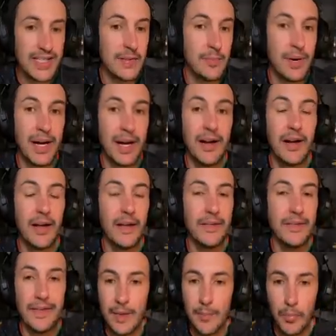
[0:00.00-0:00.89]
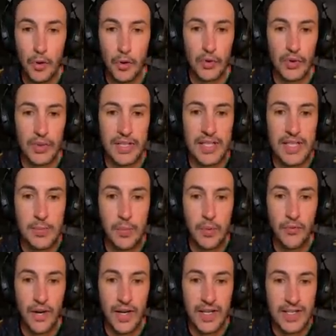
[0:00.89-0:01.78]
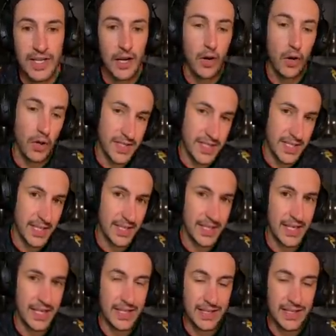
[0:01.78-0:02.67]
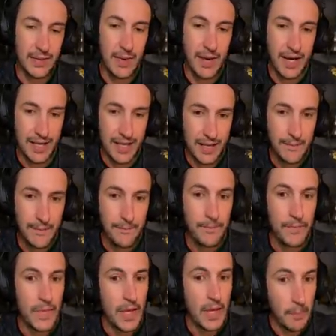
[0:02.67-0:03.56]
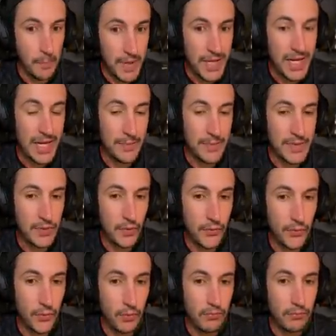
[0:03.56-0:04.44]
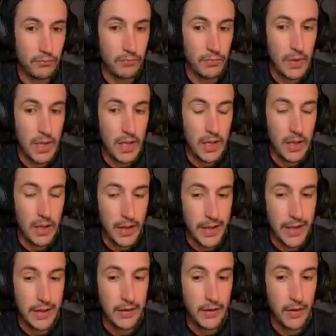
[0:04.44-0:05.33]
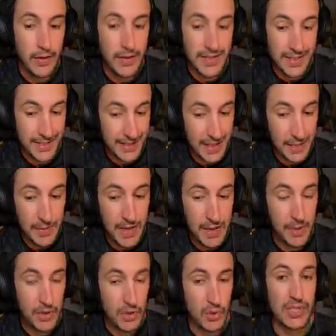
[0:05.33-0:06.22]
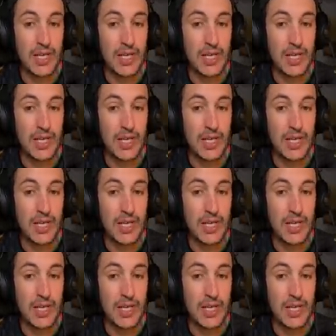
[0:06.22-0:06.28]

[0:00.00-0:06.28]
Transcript: C'est pas n'importe qui qui peut faire ça. Alors certes, il était démarqué, mais il a mis au fond. Et euh, c'est très bien parce que